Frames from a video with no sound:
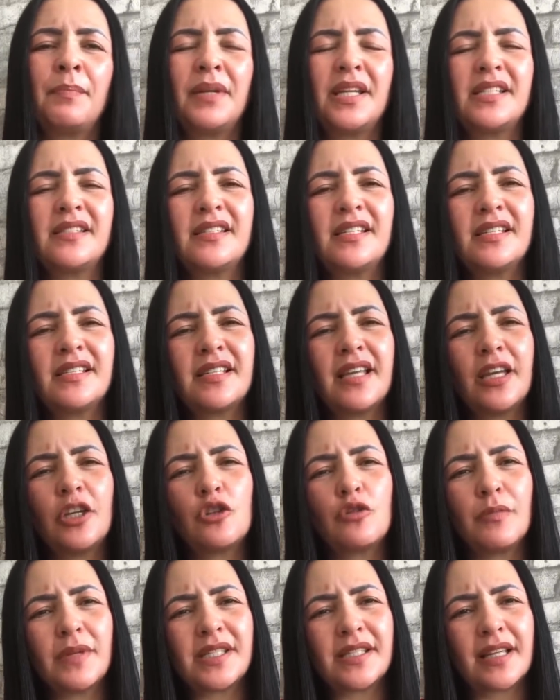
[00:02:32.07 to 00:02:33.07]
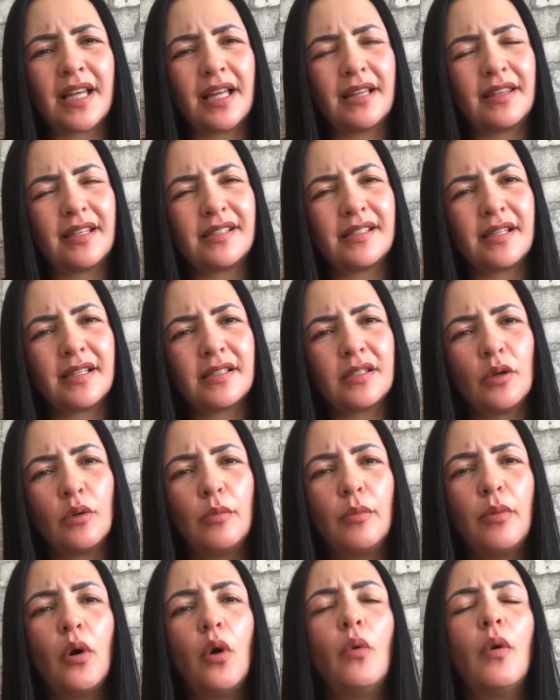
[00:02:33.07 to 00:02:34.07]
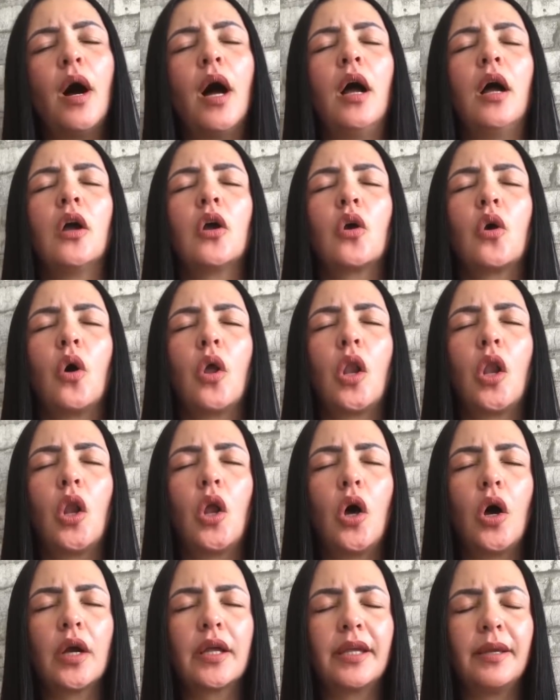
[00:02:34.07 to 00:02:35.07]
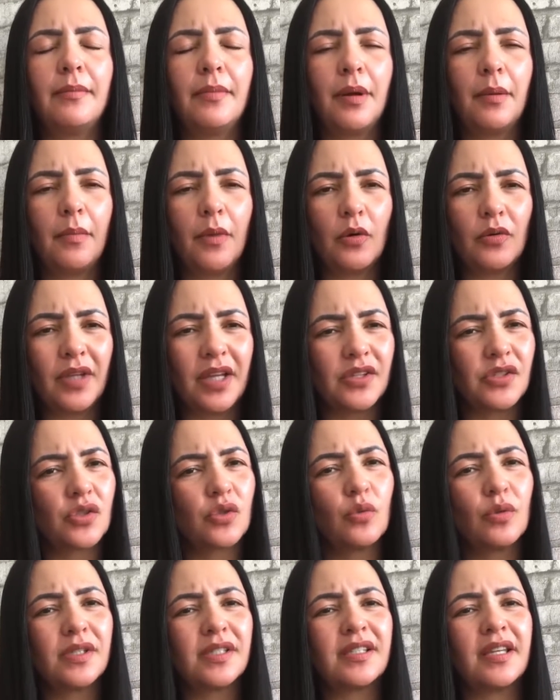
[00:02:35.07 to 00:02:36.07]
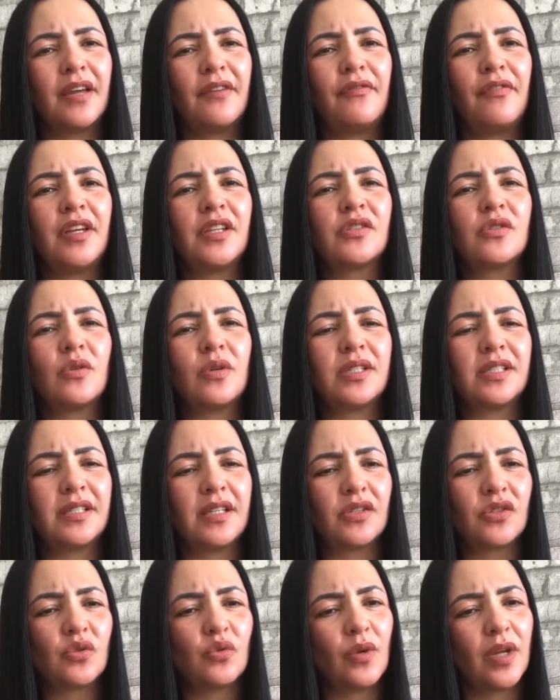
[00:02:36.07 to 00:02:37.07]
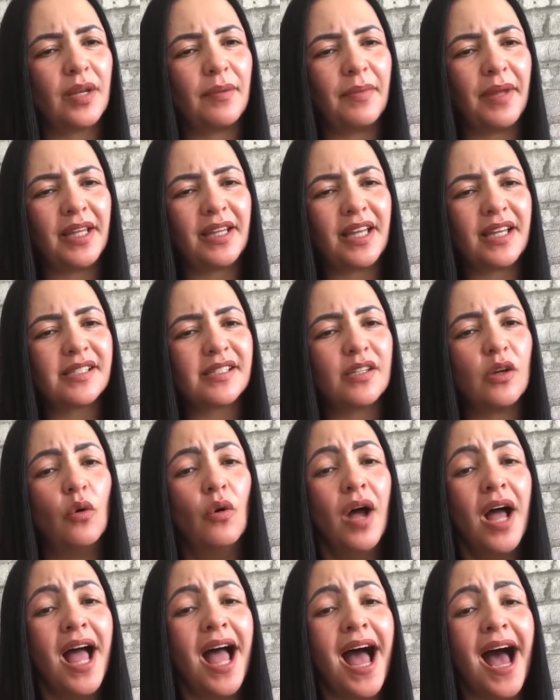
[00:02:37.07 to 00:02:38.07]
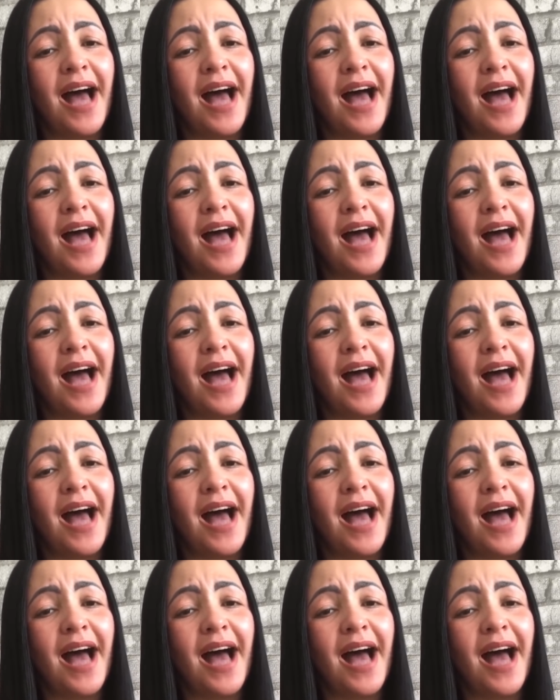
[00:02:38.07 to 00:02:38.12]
precisa aí de uma cicatrização boa, coloque mamão nas suas refeições, na sua alimentação.